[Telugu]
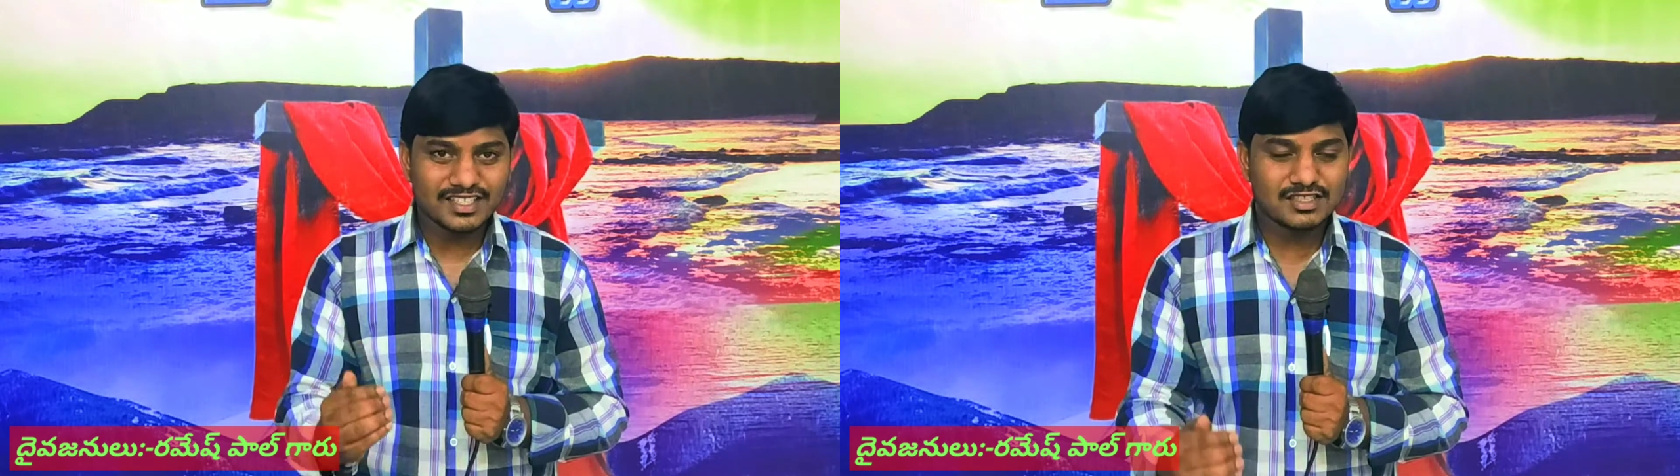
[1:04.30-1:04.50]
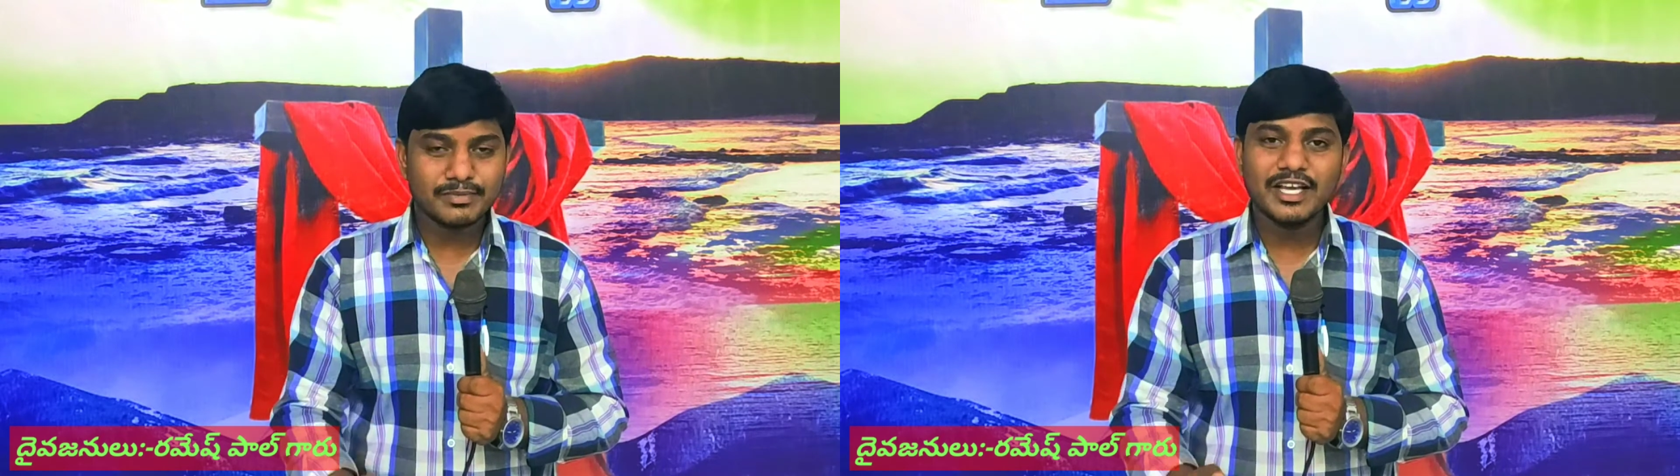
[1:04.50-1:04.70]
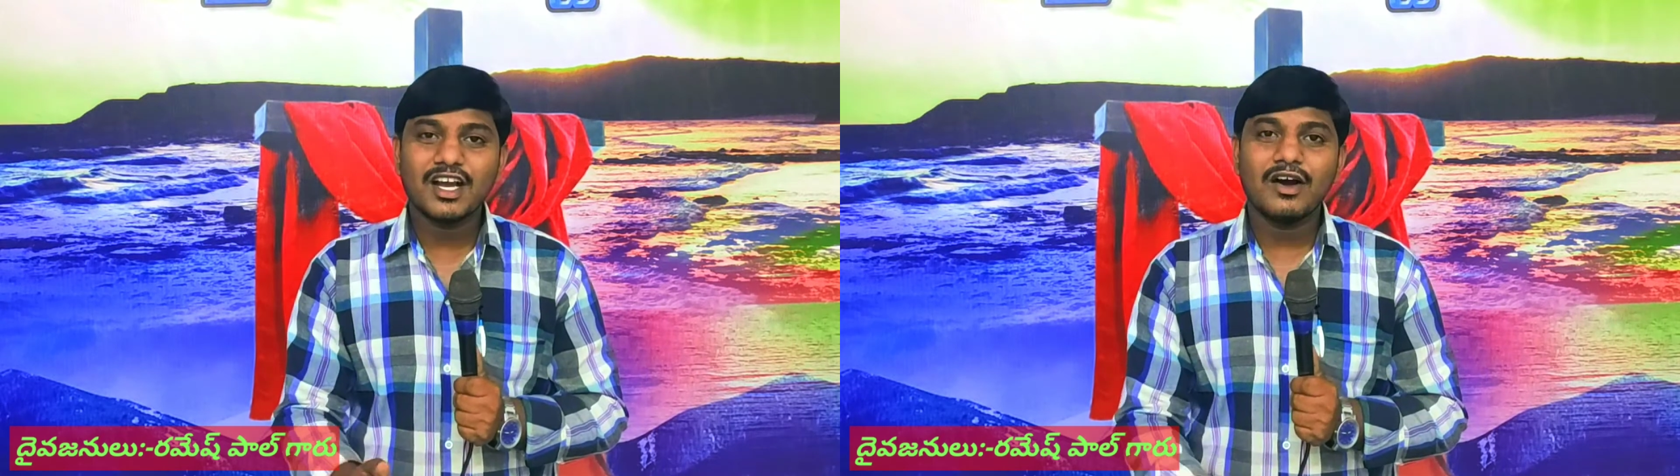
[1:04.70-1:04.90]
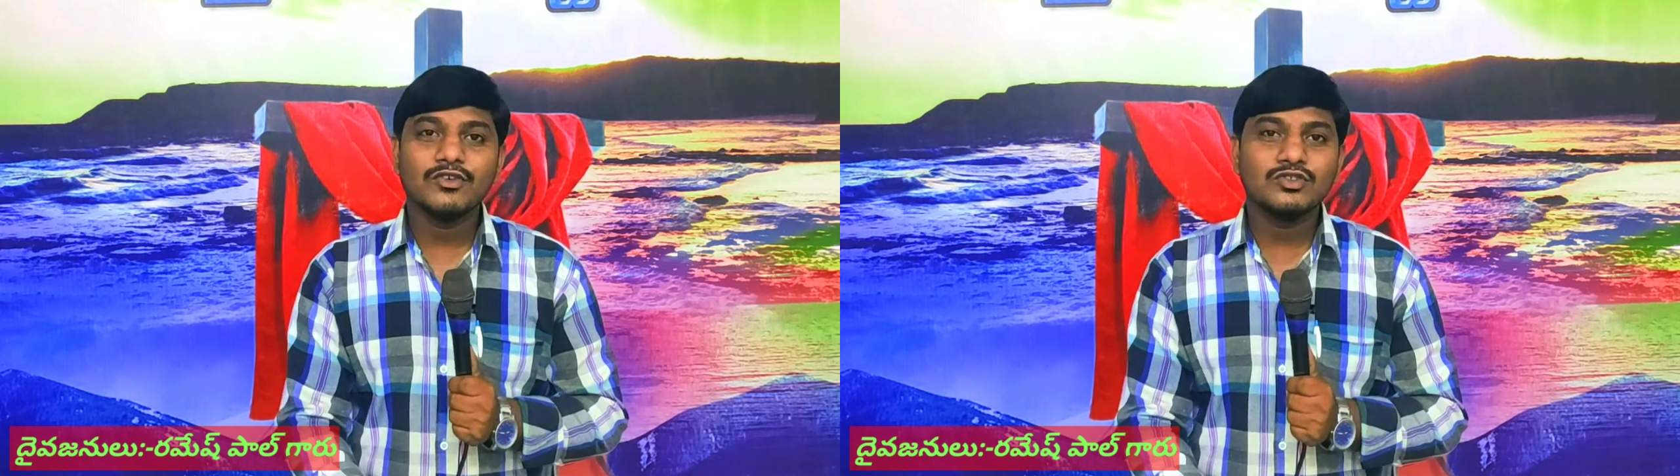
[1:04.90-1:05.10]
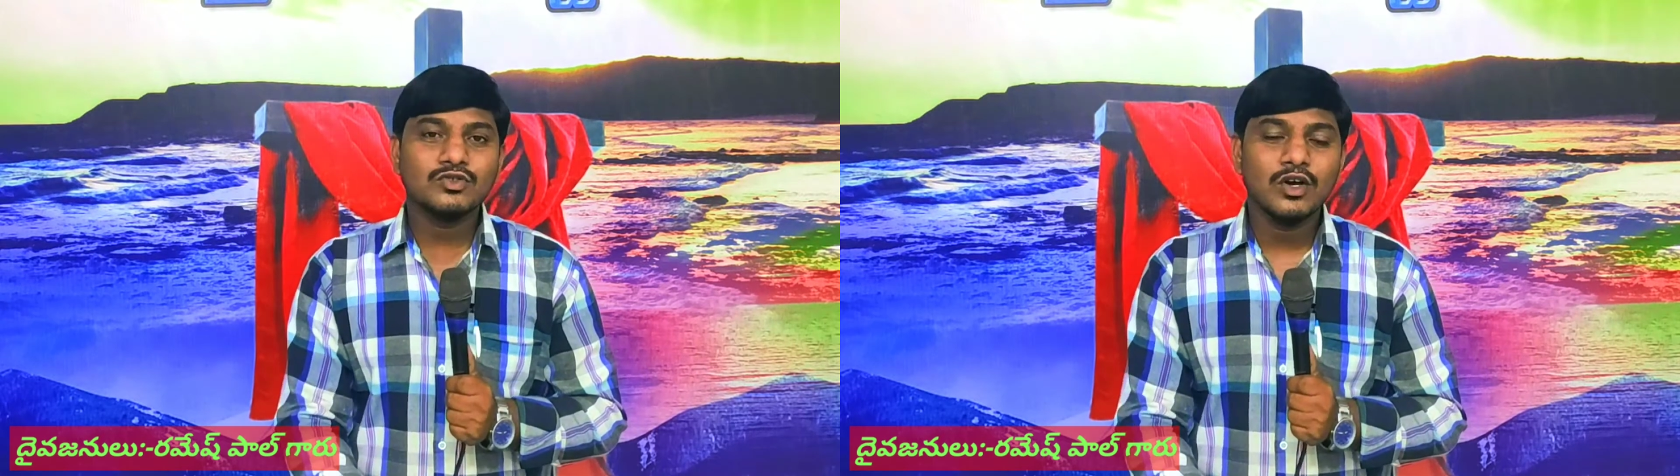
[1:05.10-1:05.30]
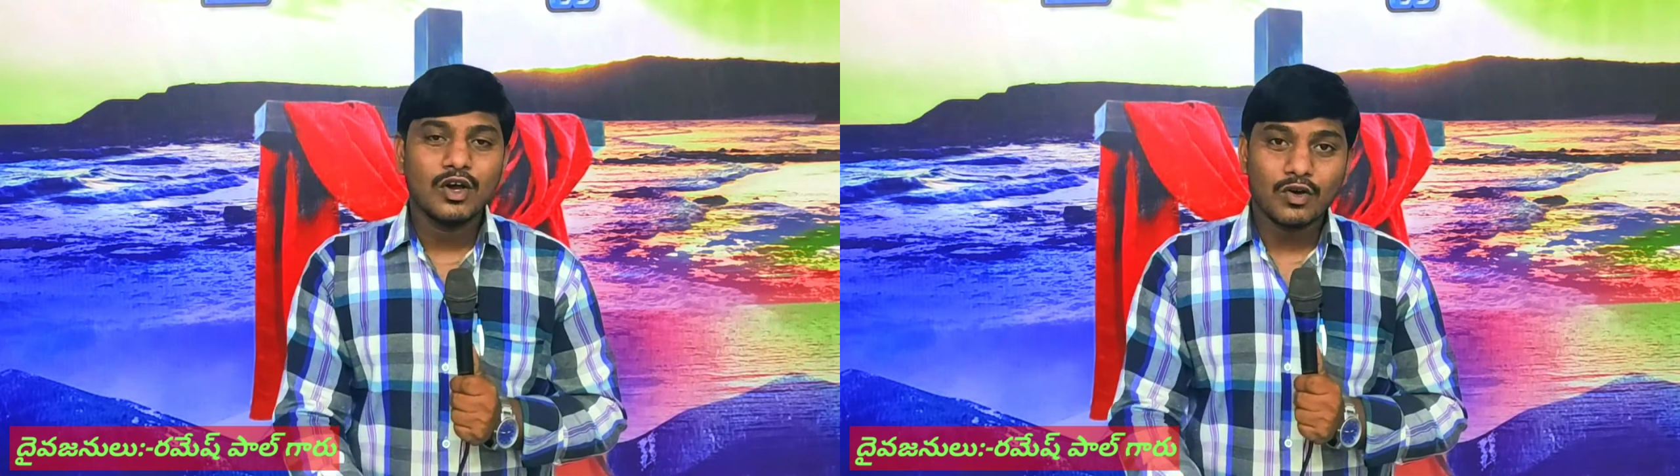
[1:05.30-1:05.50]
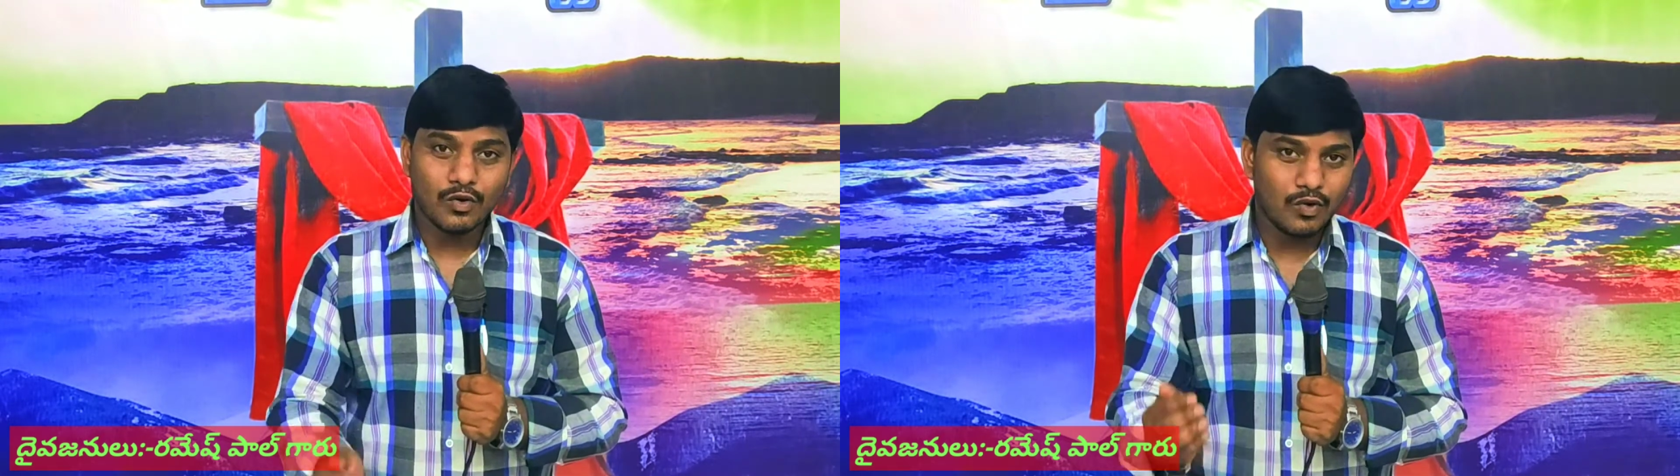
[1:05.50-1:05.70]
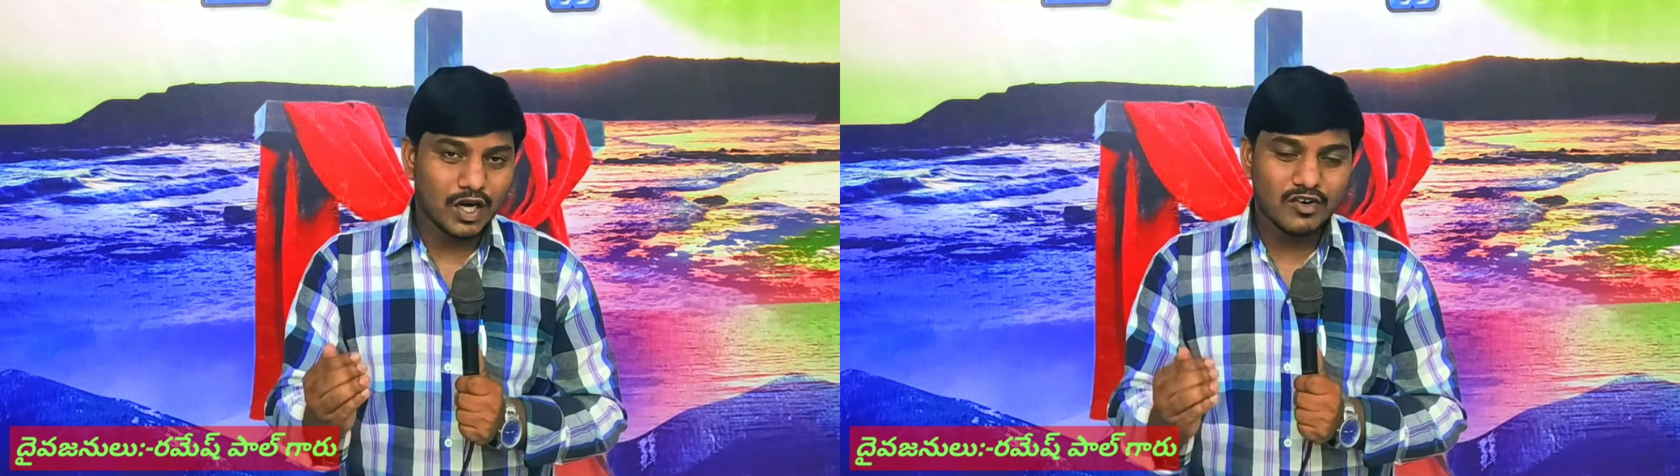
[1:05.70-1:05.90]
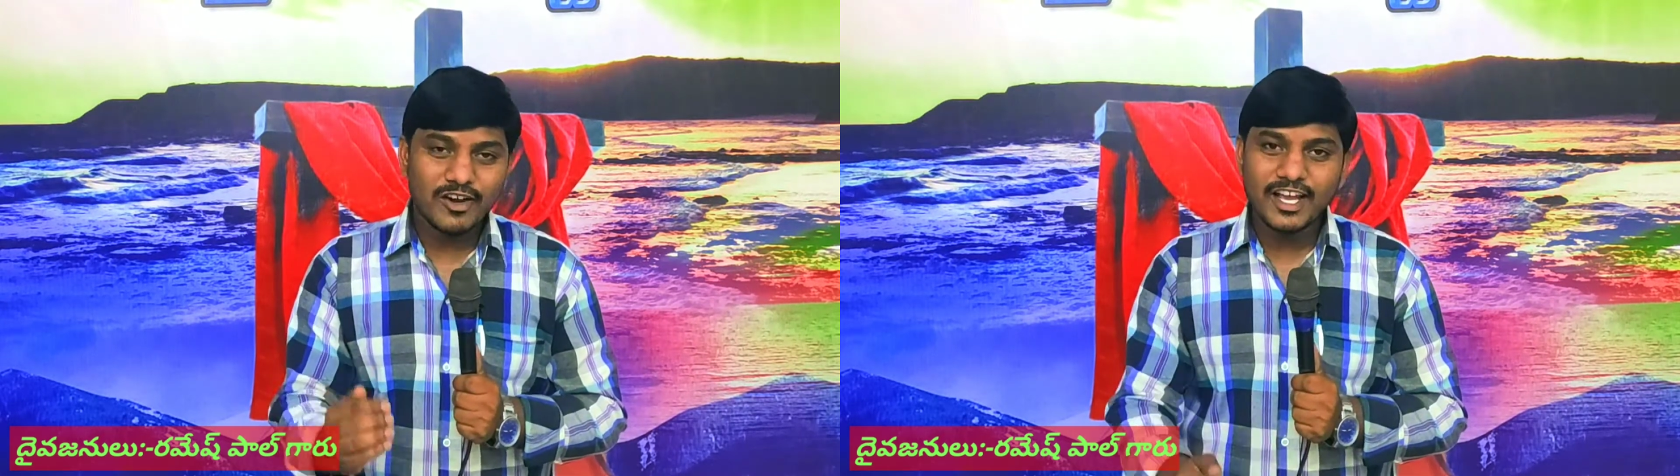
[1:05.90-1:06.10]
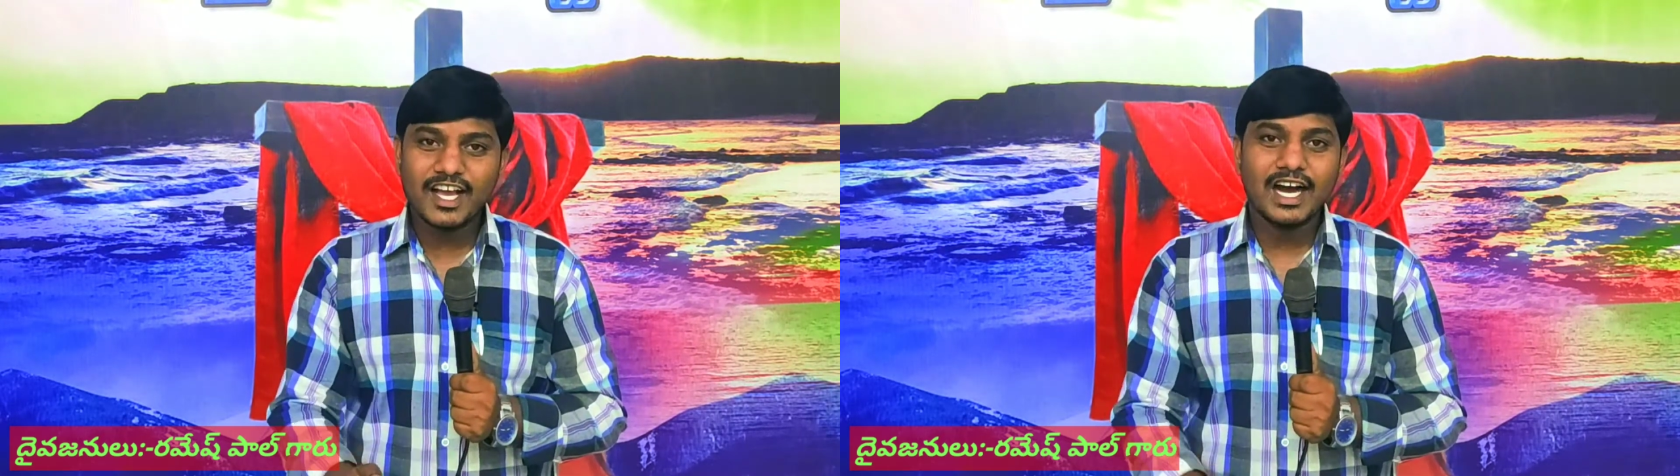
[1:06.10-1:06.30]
నష్టమే కావచ్చు గొడవలే